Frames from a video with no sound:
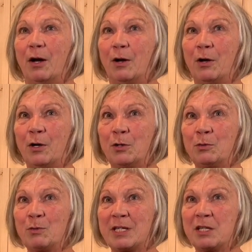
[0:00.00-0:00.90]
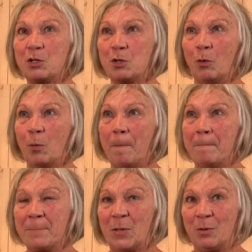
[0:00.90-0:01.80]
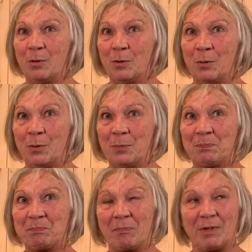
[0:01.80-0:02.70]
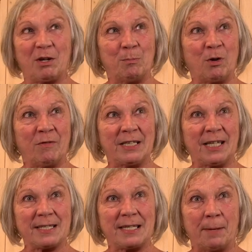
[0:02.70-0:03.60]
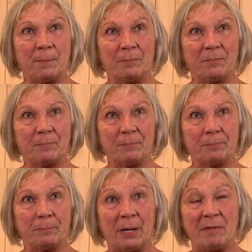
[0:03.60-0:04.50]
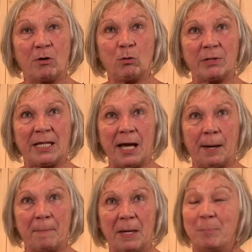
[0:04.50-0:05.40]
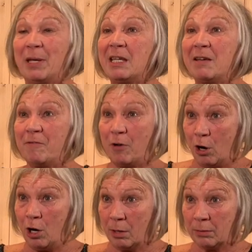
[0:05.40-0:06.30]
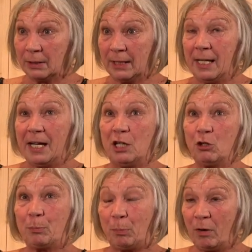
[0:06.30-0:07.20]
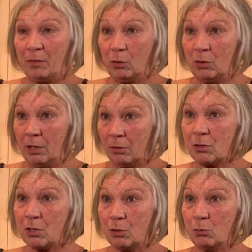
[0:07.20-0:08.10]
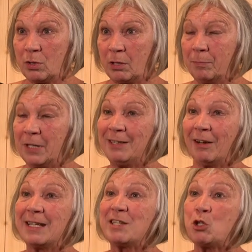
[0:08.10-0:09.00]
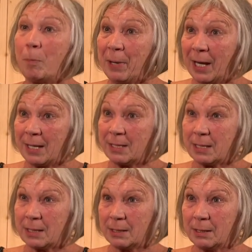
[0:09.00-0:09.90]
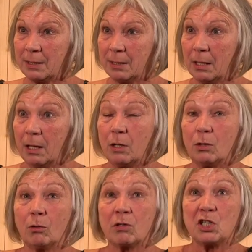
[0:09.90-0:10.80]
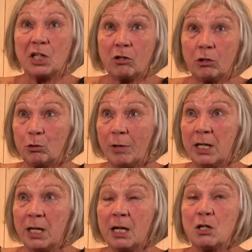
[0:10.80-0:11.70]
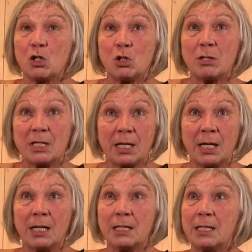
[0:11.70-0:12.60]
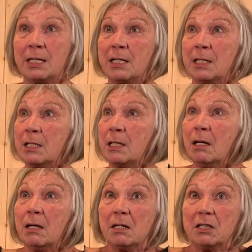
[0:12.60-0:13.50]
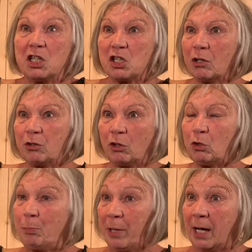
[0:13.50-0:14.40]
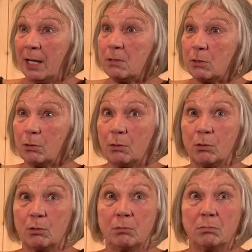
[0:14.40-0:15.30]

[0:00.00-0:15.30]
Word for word: euh, nous étions, euh, comment on va dire ça Pas volontaires, mais bénévoles. Et notre prof de danse nous emmenait dans les opérettes. Donc j'ai côtoyé, je sais, des, des chanteurs d'opérettes euh,